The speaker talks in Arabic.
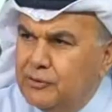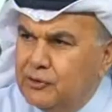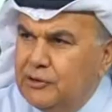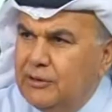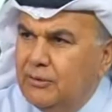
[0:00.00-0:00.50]

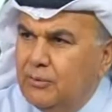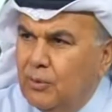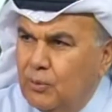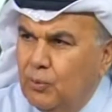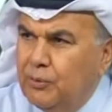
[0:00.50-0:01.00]
الصين
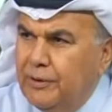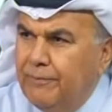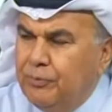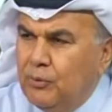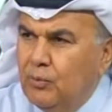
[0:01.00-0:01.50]

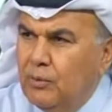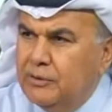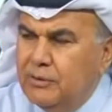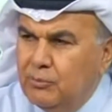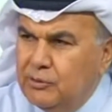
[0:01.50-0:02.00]
وكوريا
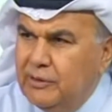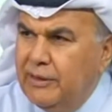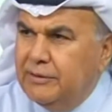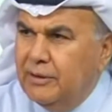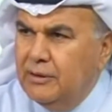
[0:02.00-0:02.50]
الولايات
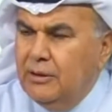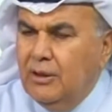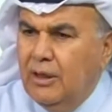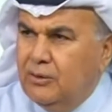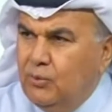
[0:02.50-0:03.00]
المتحدة
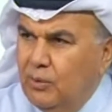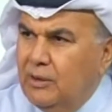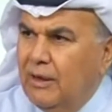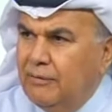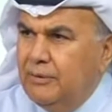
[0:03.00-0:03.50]
الدول
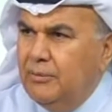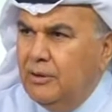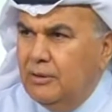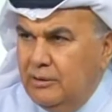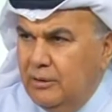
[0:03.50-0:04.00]
العظيمة
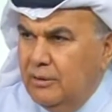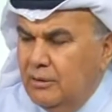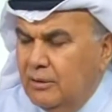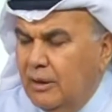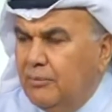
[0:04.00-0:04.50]

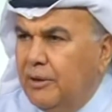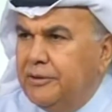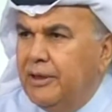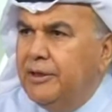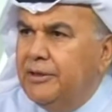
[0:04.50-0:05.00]

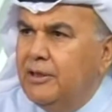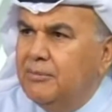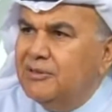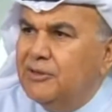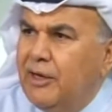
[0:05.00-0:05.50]
ألمانيا هي
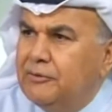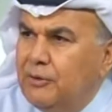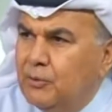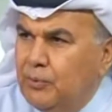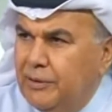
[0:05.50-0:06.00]
لمصلحة
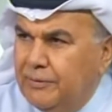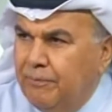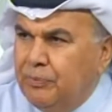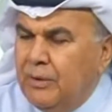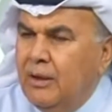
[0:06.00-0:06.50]
الكويت
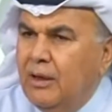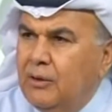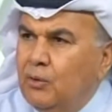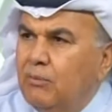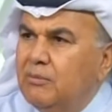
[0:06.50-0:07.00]

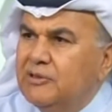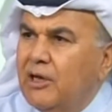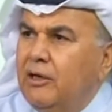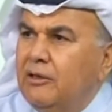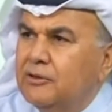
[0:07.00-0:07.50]
اليوم
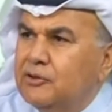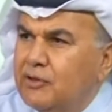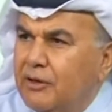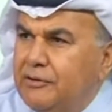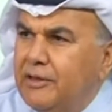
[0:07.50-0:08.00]
المصالح
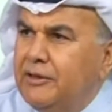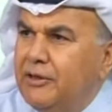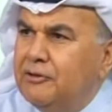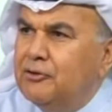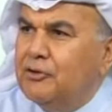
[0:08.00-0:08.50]
الاقتصادية
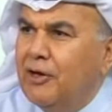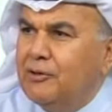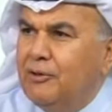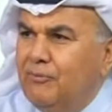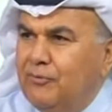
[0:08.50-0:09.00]
هي اللي
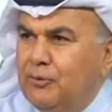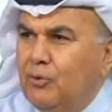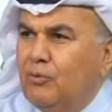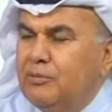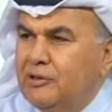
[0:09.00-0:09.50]
تتحكم في
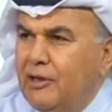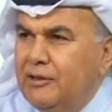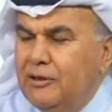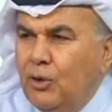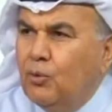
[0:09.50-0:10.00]
الدول وبالتالي
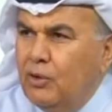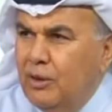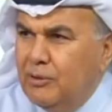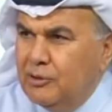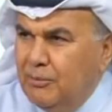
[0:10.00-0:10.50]

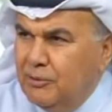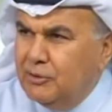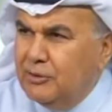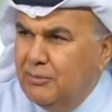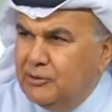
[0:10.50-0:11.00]
كلما
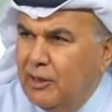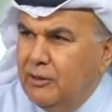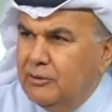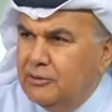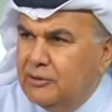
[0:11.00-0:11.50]
ارتبطت
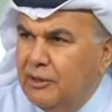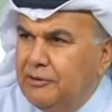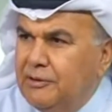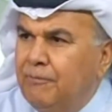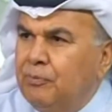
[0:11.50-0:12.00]
المصالح
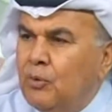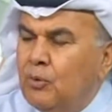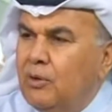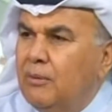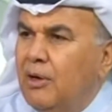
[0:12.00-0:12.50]
الاقتصادية
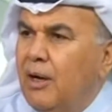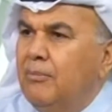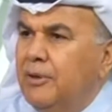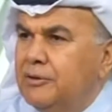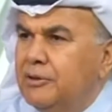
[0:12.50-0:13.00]
كلما
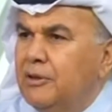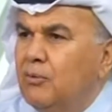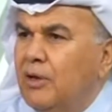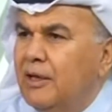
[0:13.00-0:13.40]
أمنت الدولة